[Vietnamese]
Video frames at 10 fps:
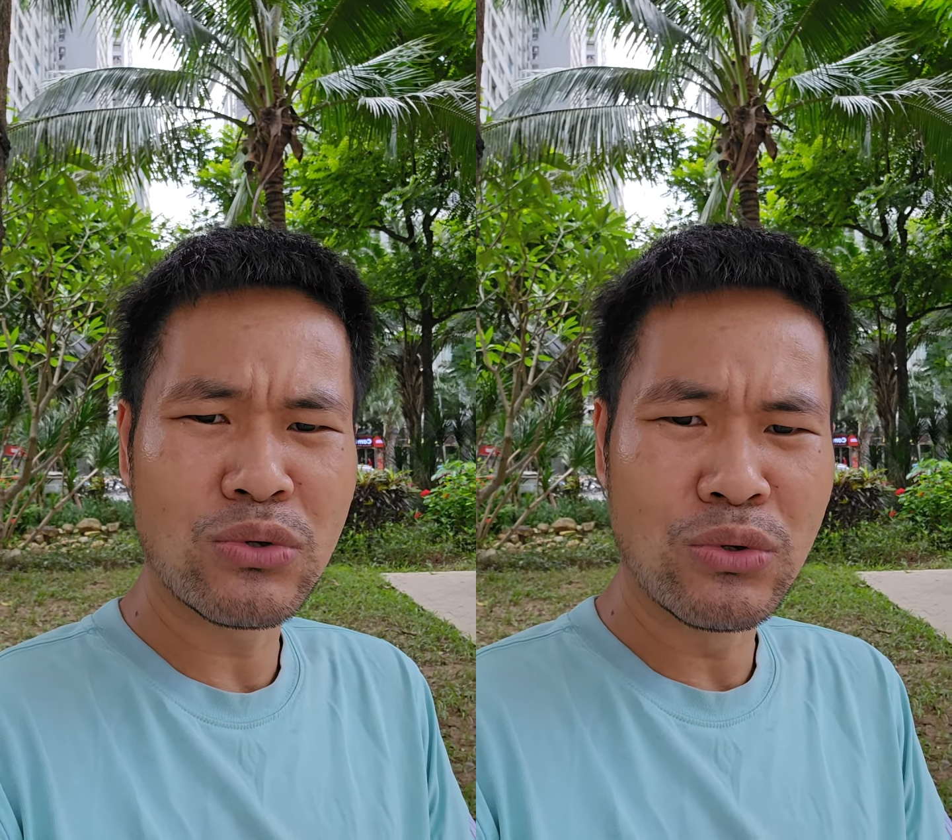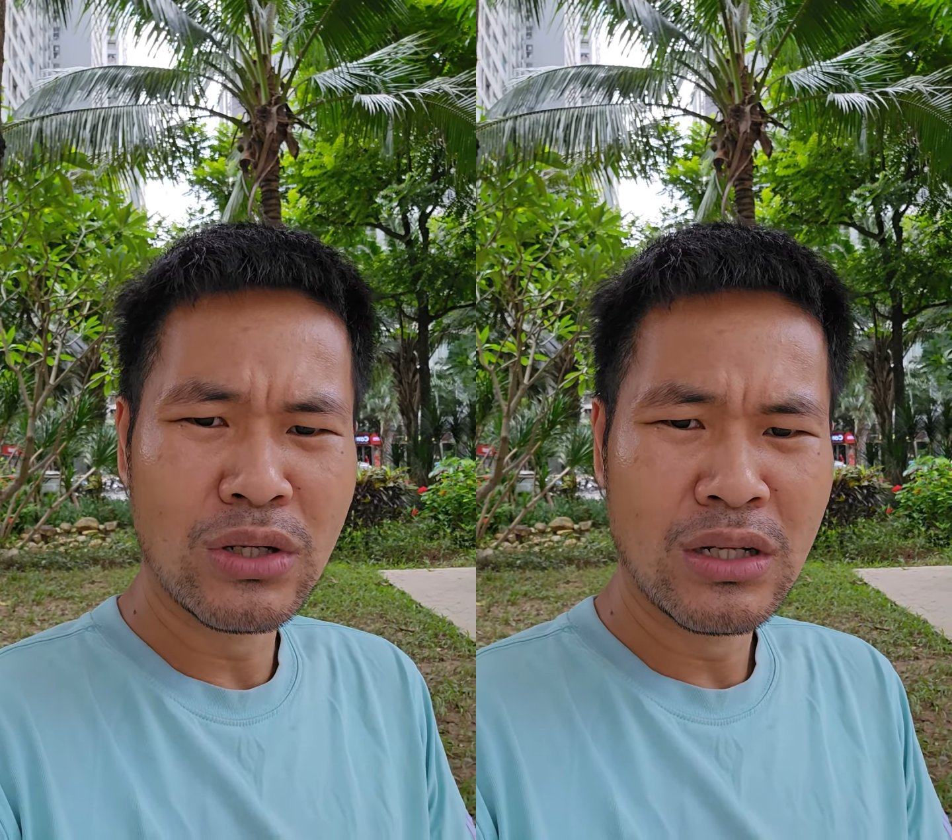
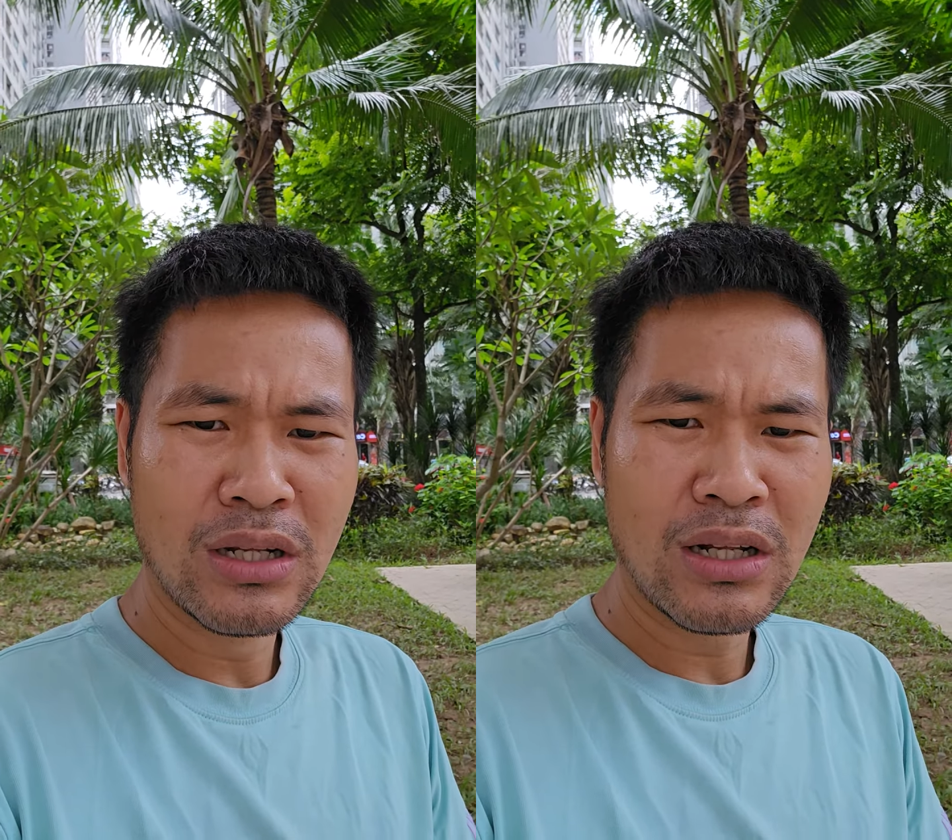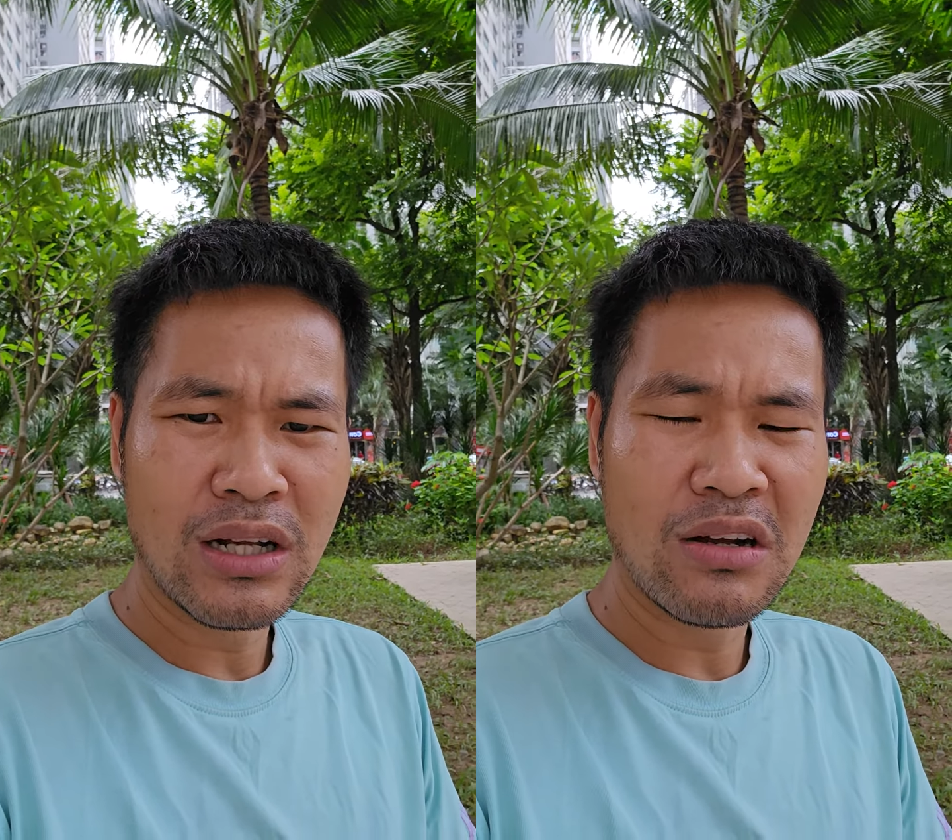uh,
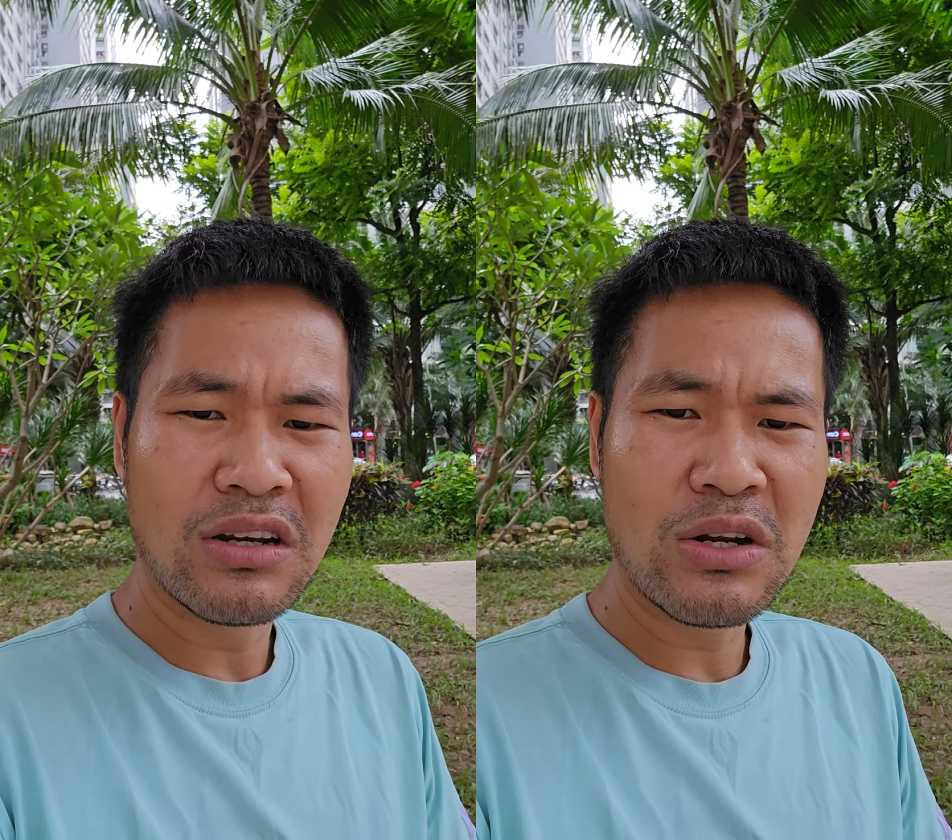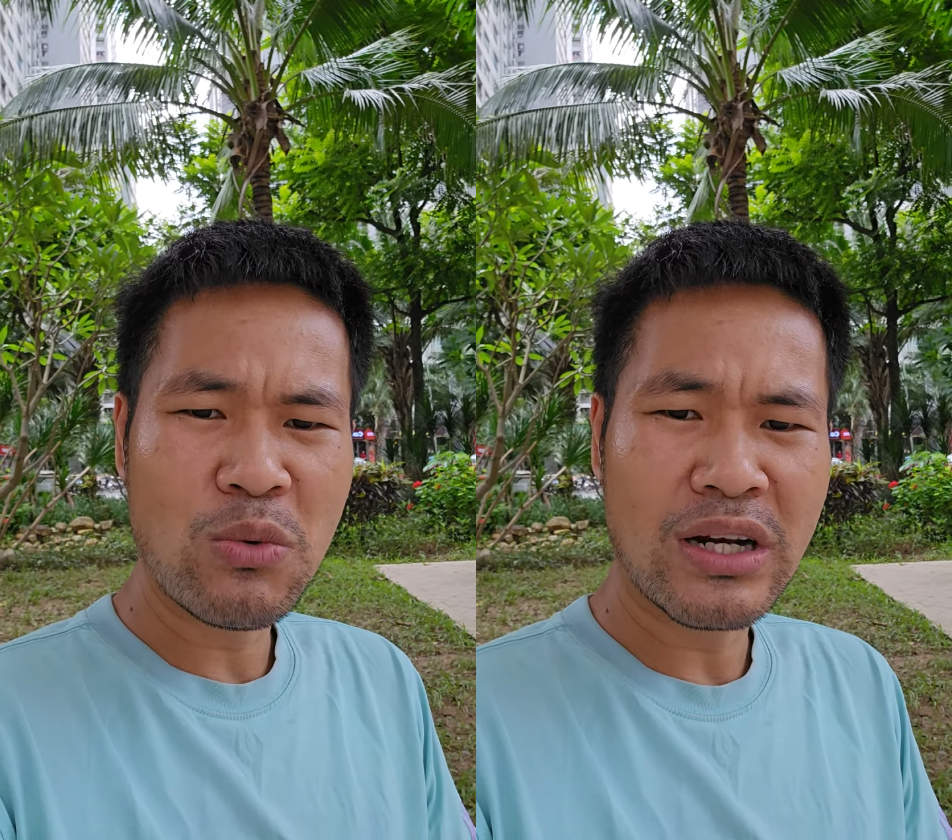
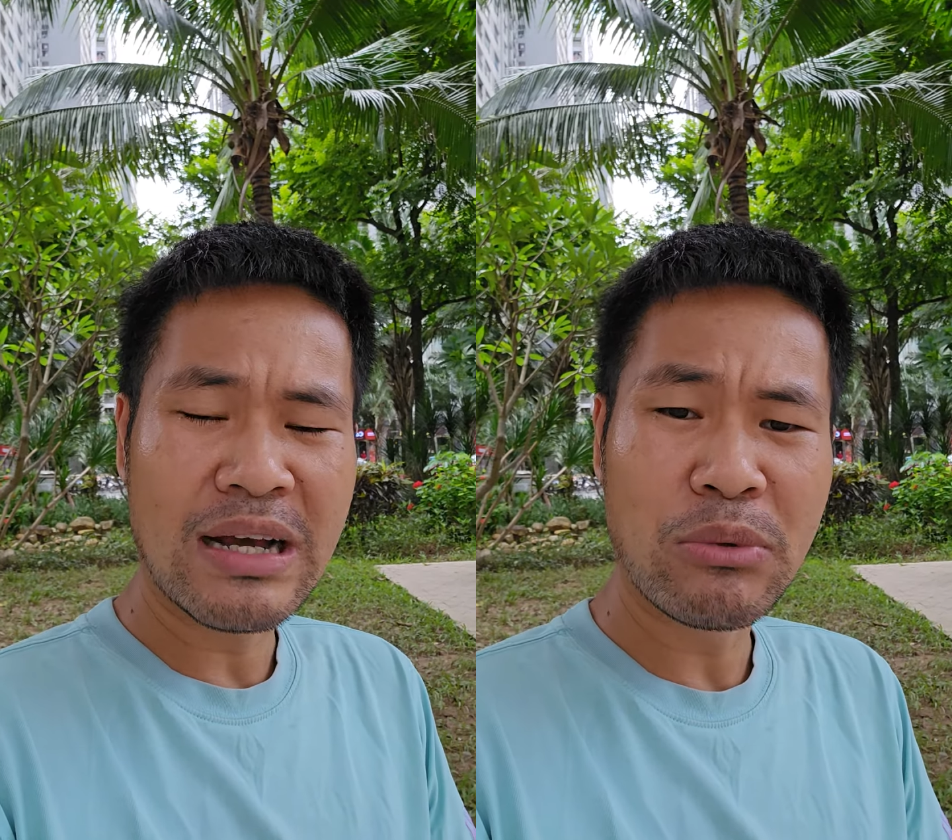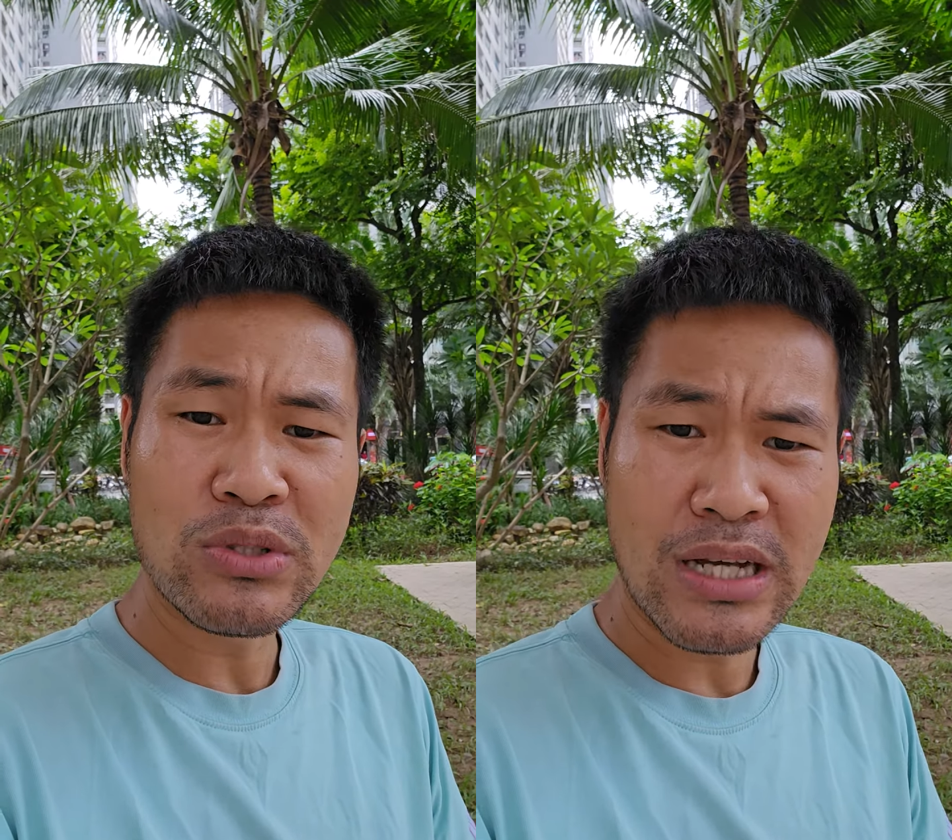liên quan
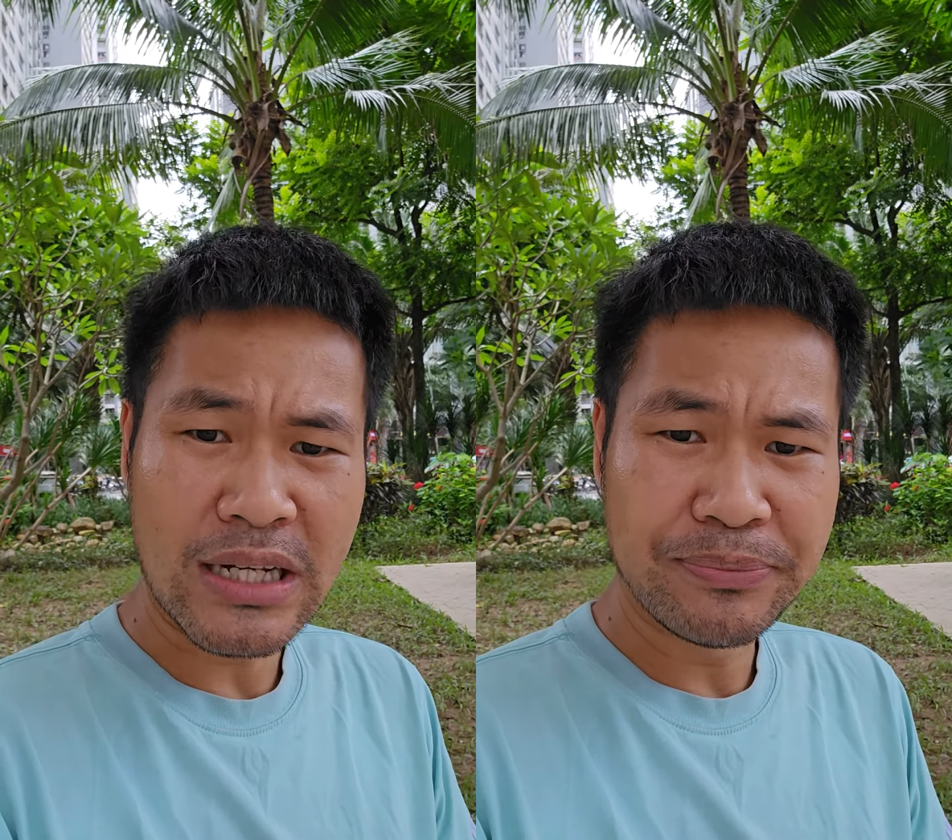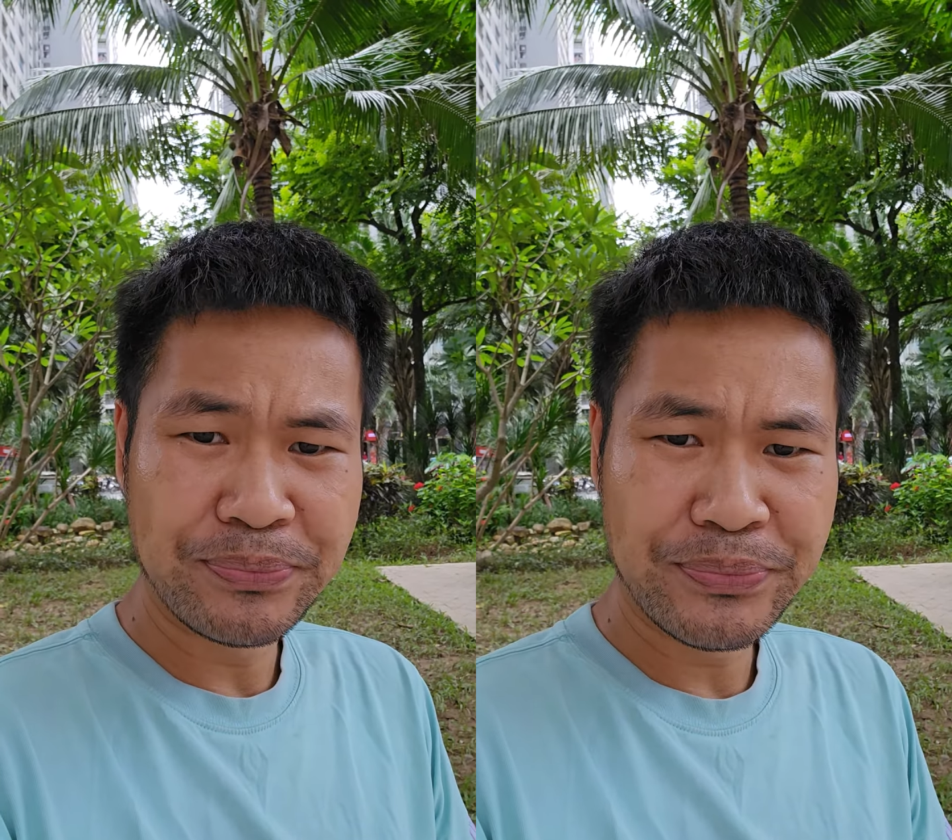làm bất động sản